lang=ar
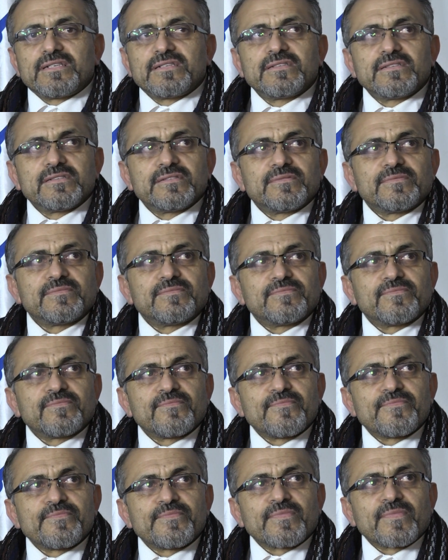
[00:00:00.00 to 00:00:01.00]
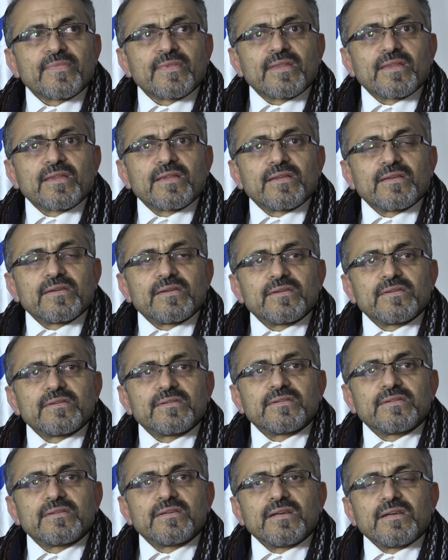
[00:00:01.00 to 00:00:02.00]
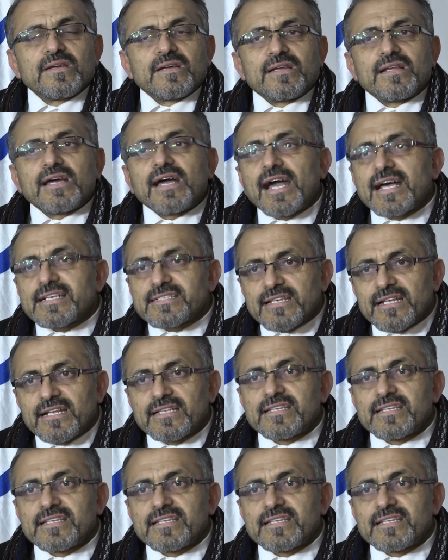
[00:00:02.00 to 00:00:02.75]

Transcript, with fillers: مجلس المساء والجمهوري حصل